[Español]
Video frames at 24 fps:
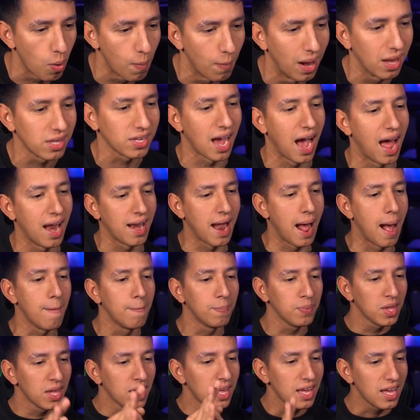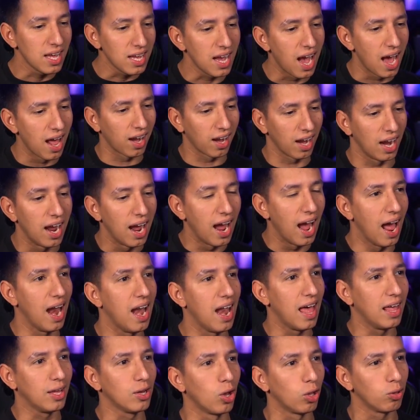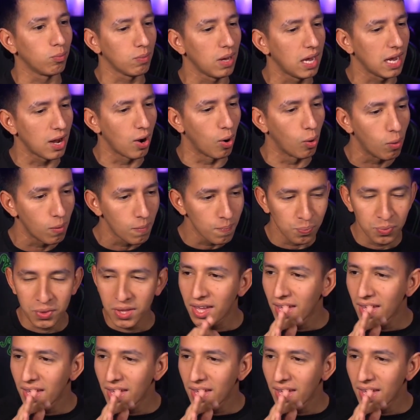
Mañana IRL, Dios mío.